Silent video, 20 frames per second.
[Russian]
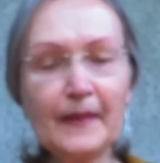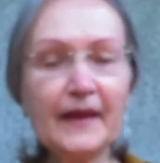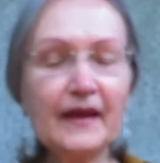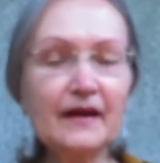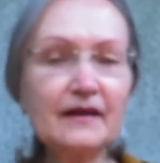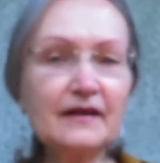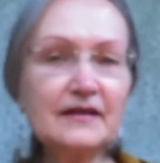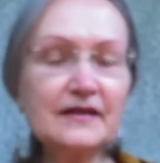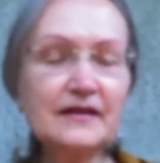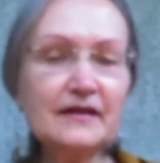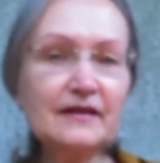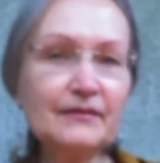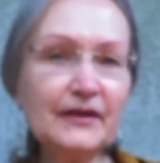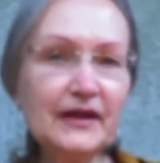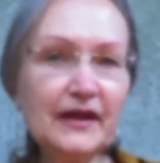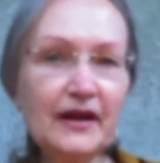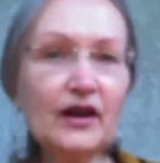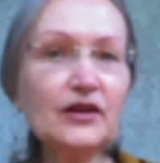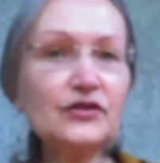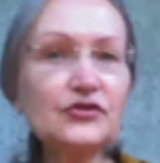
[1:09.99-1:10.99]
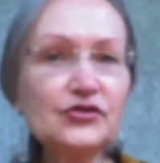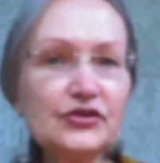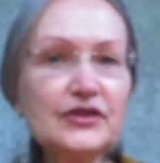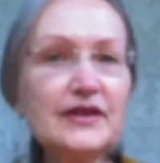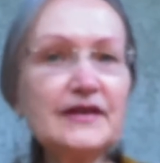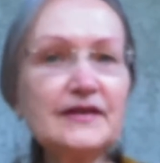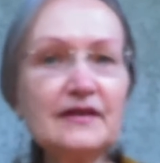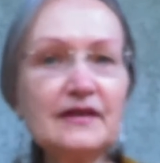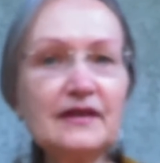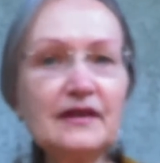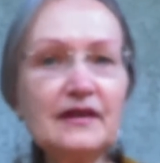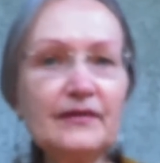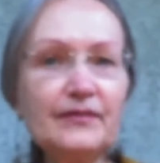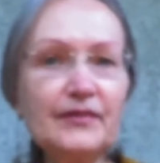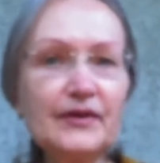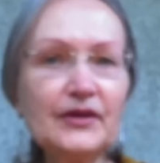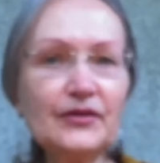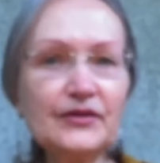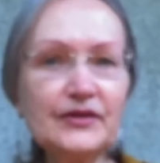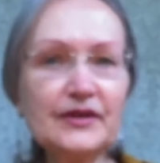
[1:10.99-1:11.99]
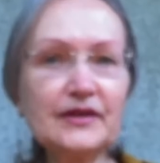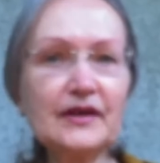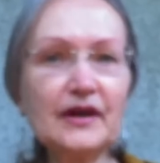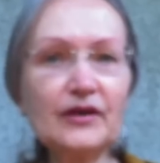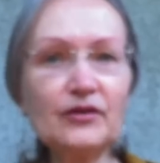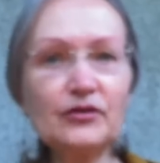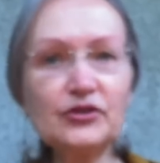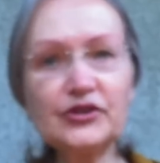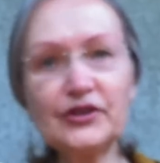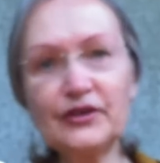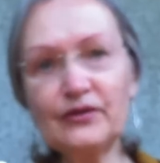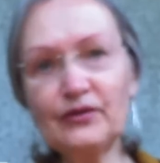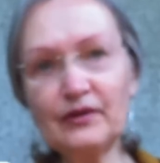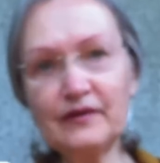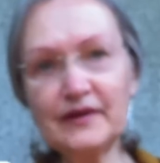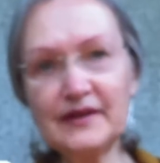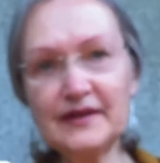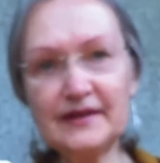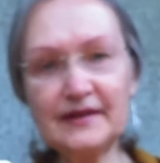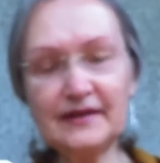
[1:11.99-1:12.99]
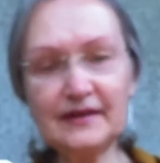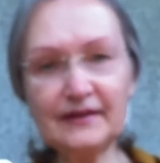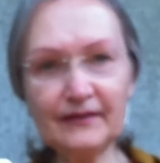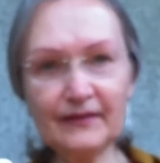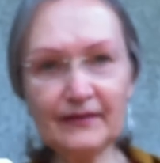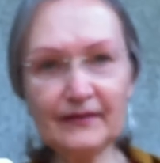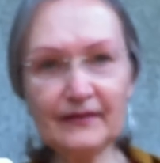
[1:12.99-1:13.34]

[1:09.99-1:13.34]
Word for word: Рыцари меняют жизнь и приносят хорошие новости.